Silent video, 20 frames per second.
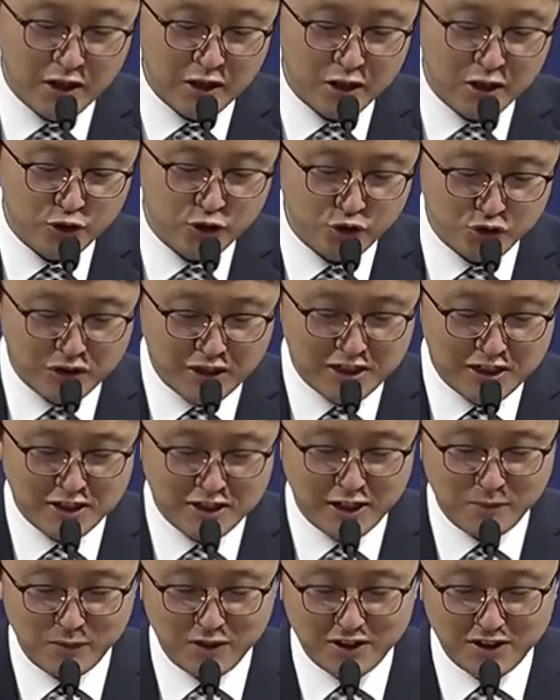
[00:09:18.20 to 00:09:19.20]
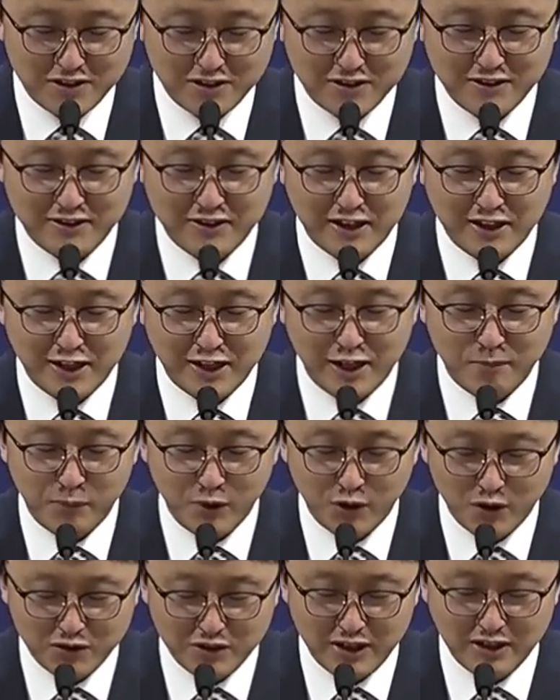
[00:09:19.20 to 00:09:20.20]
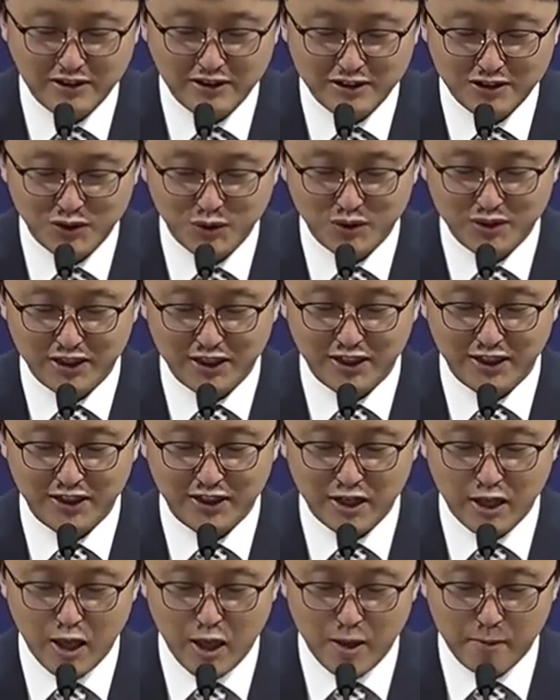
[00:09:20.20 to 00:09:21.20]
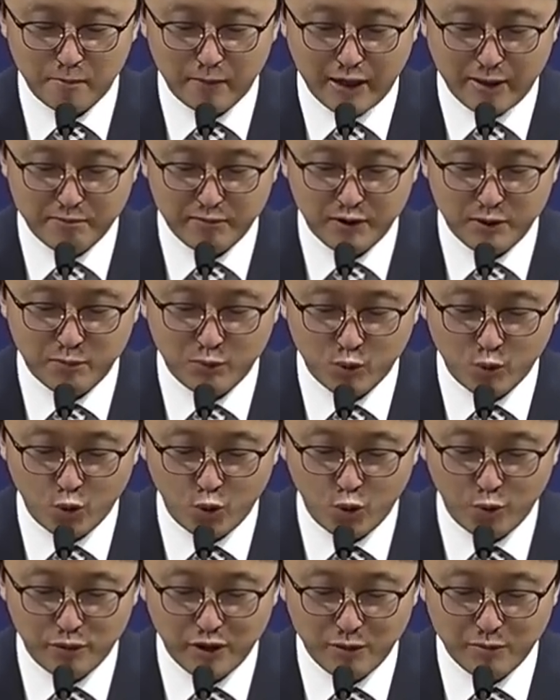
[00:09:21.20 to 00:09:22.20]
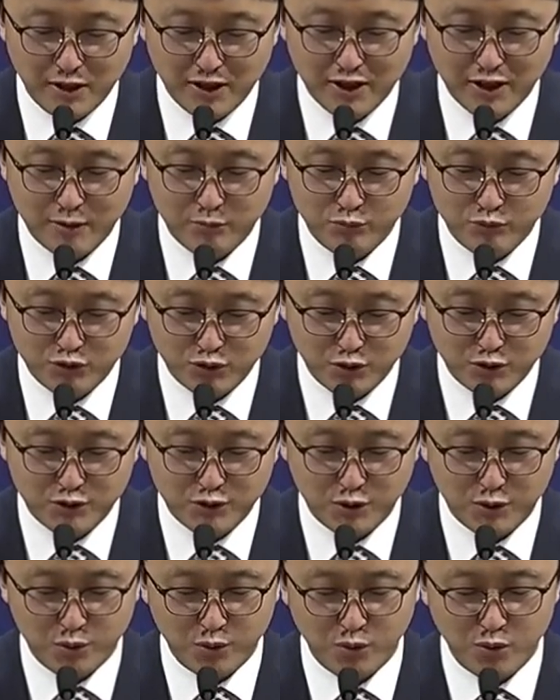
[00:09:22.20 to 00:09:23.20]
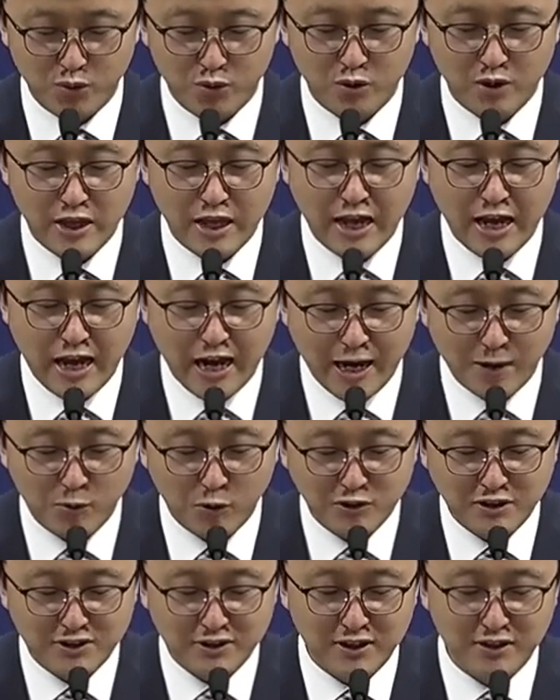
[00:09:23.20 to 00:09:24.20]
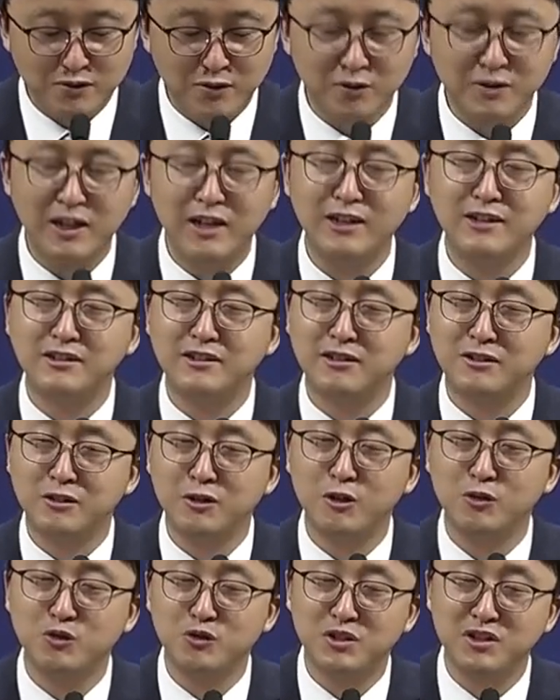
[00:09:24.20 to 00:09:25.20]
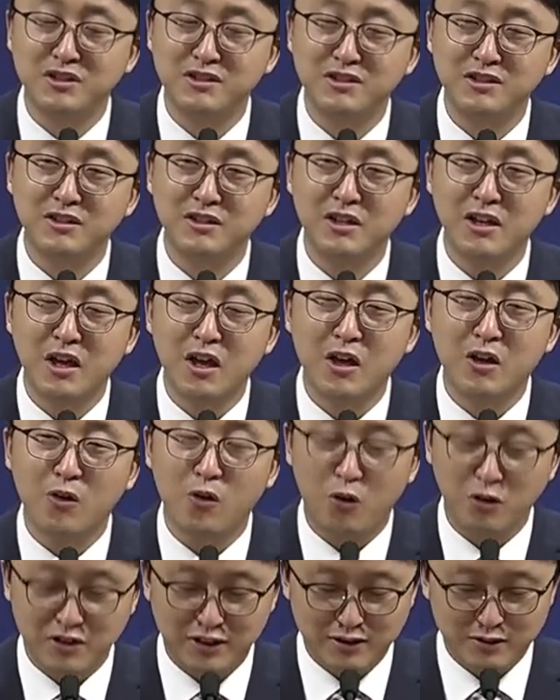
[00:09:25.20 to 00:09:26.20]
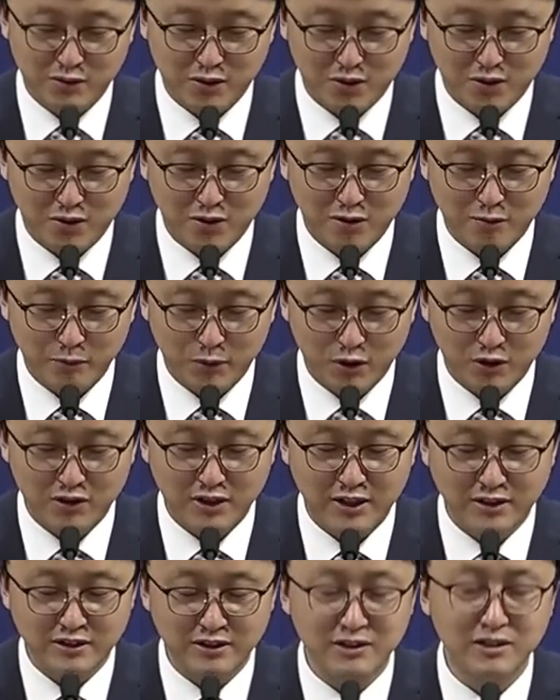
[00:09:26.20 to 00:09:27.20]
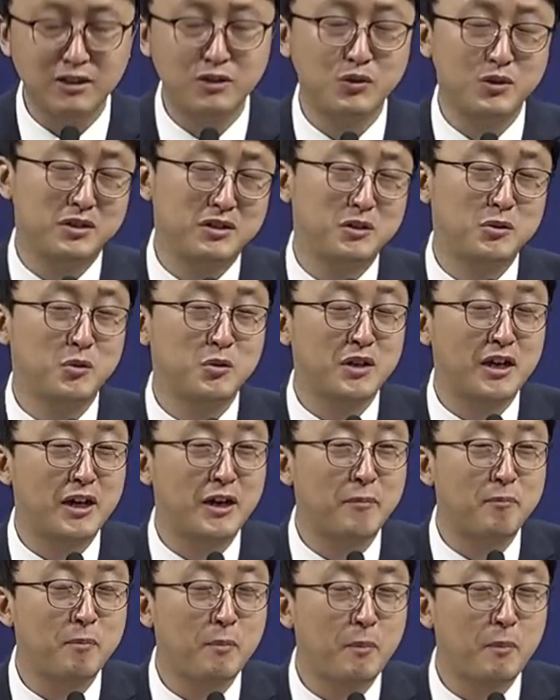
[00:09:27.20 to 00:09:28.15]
주날개 및 내가 편안히 쉬네 밤 깊고 비바람 불어쳐도 아버지께서 날 지켜주시니 거기서 편안히 쉬리로다.